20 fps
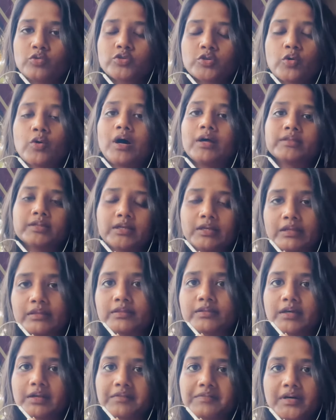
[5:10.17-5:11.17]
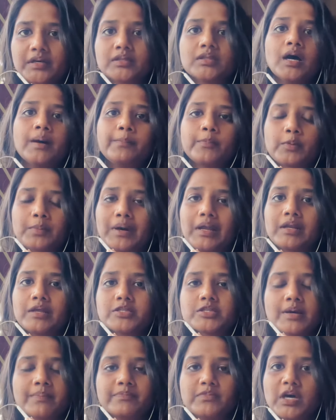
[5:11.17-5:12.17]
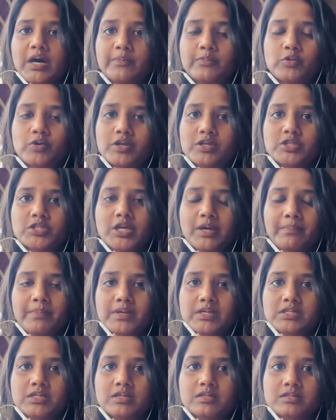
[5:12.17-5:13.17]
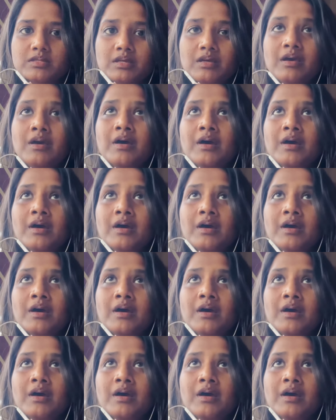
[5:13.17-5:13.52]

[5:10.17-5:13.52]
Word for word: సో అది తినిన తర్వాత అప్పుడు మళ్ళీ చెప్దాము అని చెప్పేసేసి